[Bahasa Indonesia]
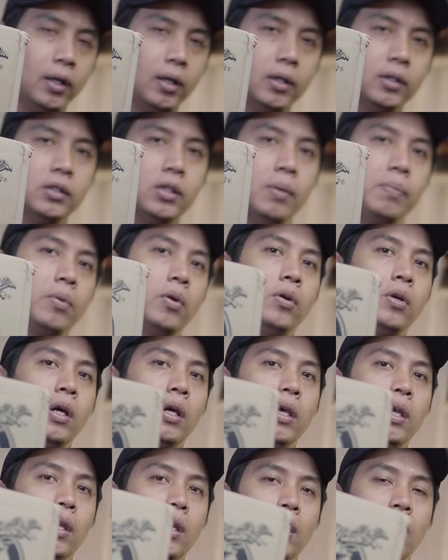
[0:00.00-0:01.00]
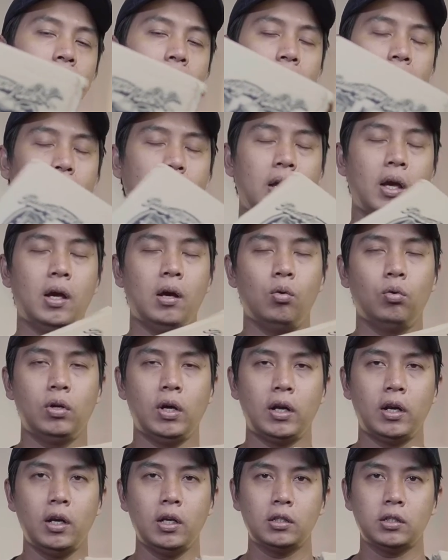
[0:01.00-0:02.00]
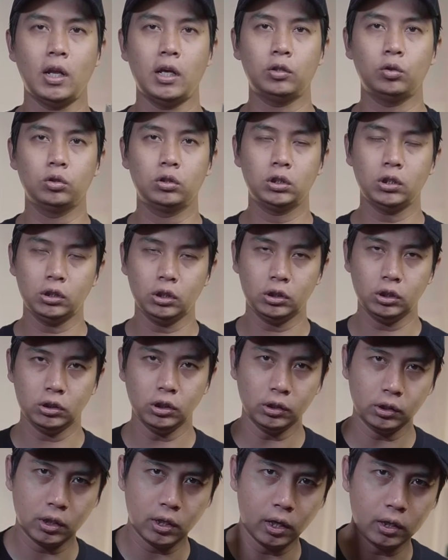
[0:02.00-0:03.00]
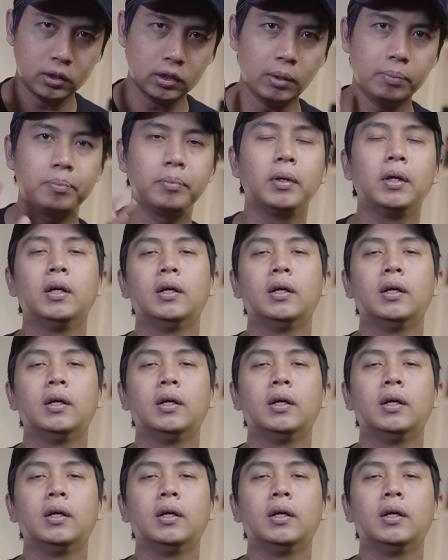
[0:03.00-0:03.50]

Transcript: rilisnya produk ini? Ketika udah rilis langsung cet gercep.